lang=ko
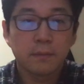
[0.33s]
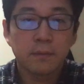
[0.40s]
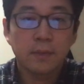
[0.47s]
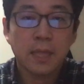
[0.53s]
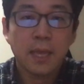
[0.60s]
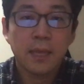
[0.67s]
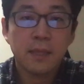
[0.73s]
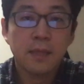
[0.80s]

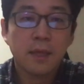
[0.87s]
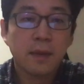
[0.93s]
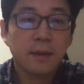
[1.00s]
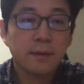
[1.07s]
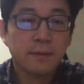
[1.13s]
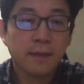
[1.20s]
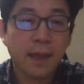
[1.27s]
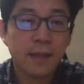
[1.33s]
네,
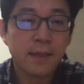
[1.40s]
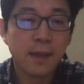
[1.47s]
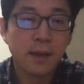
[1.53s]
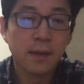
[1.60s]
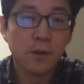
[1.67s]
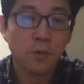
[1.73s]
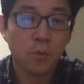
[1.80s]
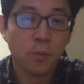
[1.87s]
이제는
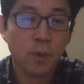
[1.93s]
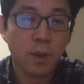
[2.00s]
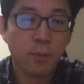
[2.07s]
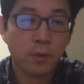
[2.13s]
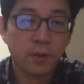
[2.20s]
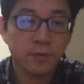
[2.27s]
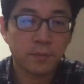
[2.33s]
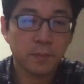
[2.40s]
4장을 공부해
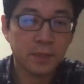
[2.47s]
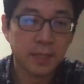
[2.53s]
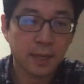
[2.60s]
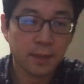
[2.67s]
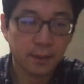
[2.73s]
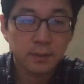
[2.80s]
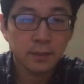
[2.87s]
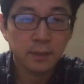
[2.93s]

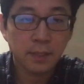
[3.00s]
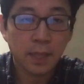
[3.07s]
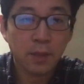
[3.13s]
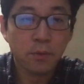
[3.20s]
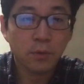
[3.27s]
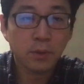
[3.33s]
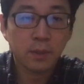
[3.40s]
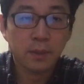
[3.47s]
보겠습니다.
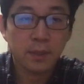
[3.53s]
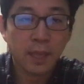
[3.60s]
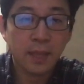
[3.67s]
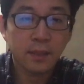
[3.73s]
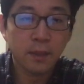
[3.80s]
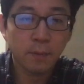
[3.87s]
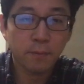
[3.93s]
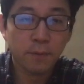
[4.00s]
내용은
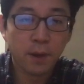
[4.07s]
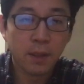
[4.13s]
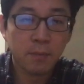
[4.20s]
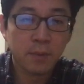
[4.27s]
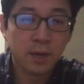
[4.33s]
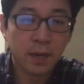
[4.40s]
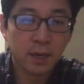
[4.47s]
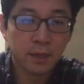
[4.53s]
데이터
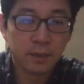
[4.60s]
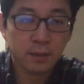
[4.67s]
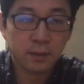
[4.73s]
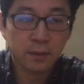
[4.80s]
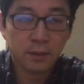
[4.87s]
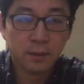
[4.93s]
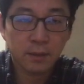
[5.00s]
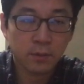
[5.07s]
프레임이라는
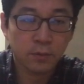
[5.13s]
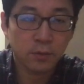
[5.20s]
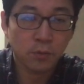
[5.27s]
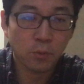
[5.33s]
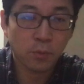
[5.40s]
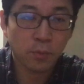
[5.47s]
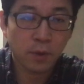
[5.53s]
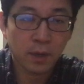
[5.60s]
것을
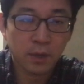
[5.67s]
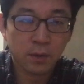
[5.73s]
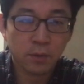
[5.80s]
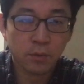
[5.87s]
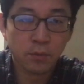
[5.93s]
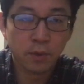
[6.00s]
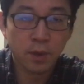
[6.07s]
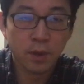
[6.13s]
공부하는
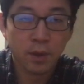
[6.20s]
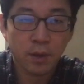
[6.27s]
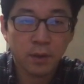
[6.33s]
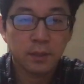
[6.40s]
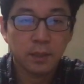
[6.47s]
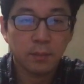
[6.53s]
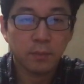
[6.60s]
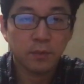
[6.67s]
거고요.
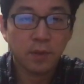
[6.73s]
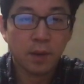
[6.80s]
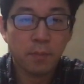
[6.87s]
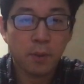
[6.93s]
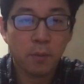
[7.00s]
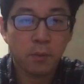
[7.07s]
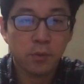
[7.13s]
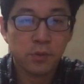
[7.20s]
한번
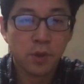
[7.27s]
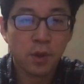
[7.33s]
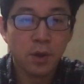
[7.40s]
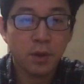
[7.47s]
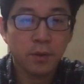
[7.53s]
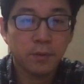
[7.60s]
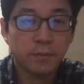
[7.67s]
살펴보죠.